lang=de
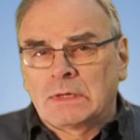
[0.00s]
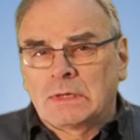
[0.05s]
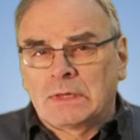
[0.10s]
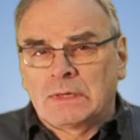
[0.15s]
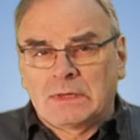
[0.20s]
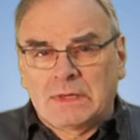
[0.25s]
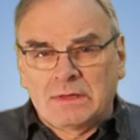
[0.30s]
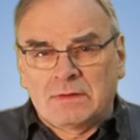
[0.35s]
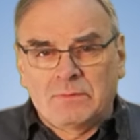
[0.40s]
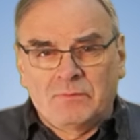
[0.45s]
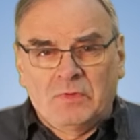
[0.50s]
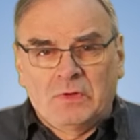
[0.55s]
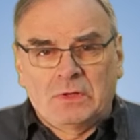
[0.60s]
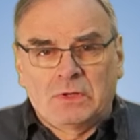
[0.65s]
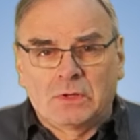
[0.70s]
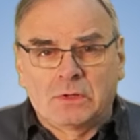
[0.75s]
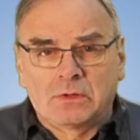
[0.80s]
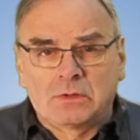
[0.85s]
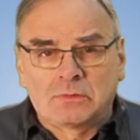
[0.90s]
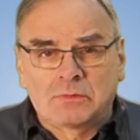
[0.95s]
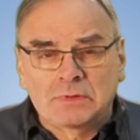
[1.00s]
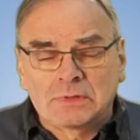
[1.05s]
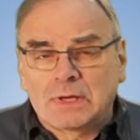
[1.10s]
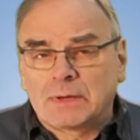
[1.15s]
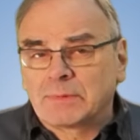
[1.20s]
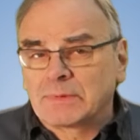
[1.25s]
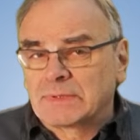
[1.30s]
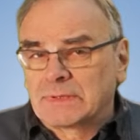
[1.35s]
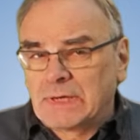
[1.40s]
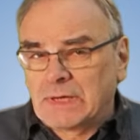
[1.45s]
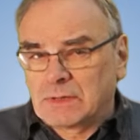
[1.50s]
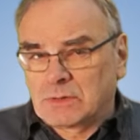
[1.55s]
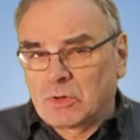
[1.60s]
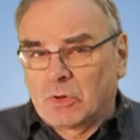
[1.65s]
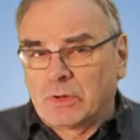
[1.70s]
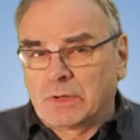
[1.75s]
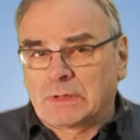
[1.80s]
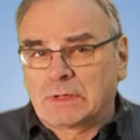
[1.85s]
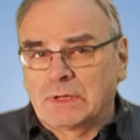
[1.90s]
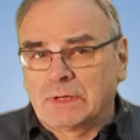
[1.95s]
In diesem Video wird aber sehr
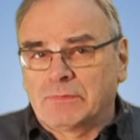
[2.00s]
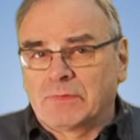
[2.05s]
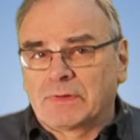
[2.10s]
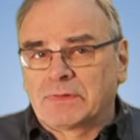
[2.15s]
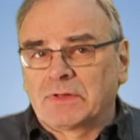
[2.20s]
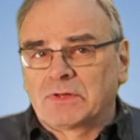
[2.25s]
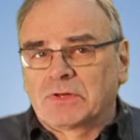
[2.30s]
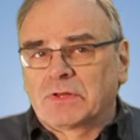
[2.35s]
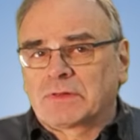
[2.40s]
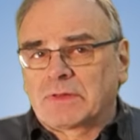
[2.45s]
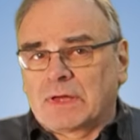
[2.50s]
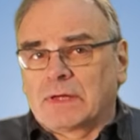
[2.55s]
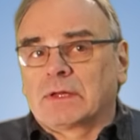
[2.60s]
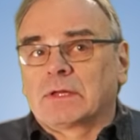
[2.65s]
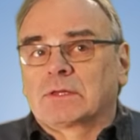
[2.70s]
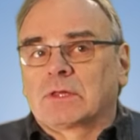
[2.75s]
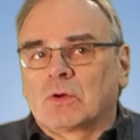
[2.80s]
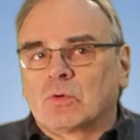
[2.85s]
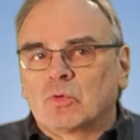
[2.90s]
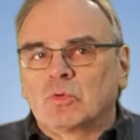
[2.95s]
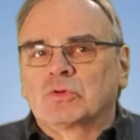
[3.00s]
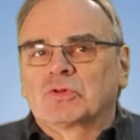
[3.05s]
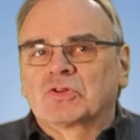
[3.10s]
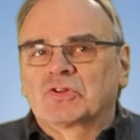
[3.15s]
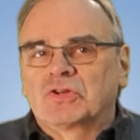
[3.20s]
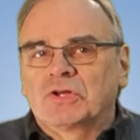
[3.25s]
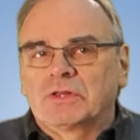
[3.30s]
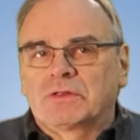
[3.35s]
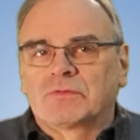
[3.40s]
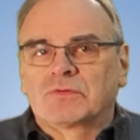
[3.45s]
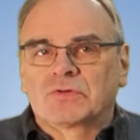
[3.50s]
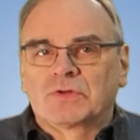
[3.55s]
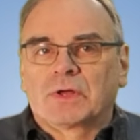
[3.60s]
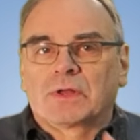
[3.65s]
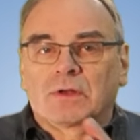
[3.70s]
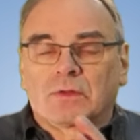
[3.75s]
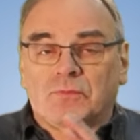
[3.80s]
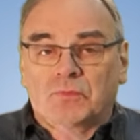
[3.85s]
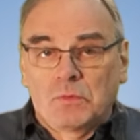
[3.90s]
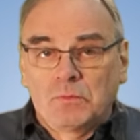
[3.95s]
deutlich, was ist jetzt eigentlich der Unterschied zwischen
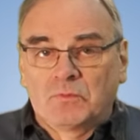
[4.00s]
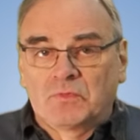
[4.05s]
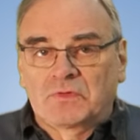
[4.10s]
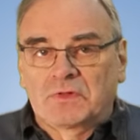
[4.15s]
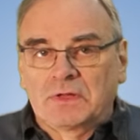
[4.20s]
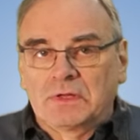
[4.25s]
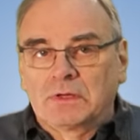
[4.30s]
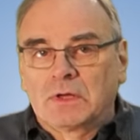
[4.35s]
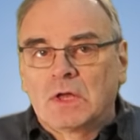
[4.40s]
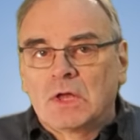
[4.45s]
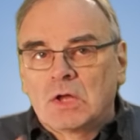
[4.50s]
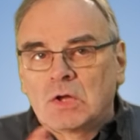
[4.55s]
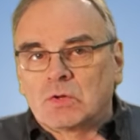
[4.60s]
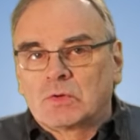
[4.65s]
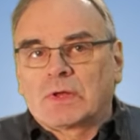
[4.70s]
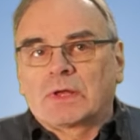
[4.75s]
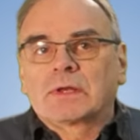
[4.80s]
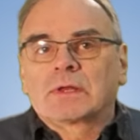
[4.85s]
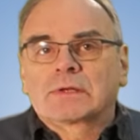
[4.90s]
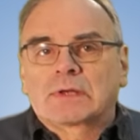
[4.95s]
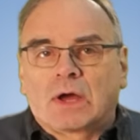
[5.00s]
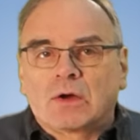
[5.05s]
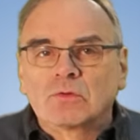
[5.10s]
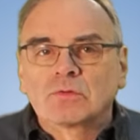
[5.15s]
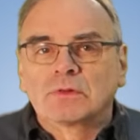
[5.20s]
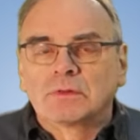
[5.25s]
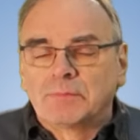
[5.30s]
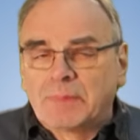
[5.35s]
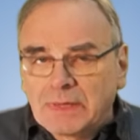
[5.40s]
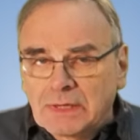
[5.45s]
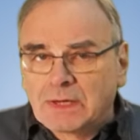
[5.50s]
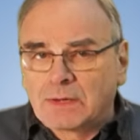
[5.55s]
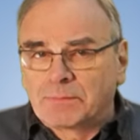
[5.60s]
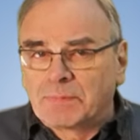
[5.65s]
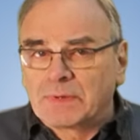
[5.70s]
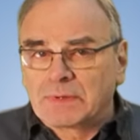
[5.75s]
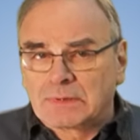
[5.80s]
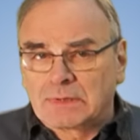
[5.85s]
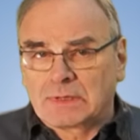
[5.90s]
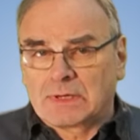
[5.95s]
einer 50 und einer 1000
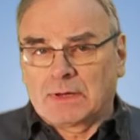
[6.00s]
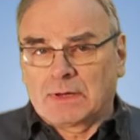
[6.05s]
Megapixel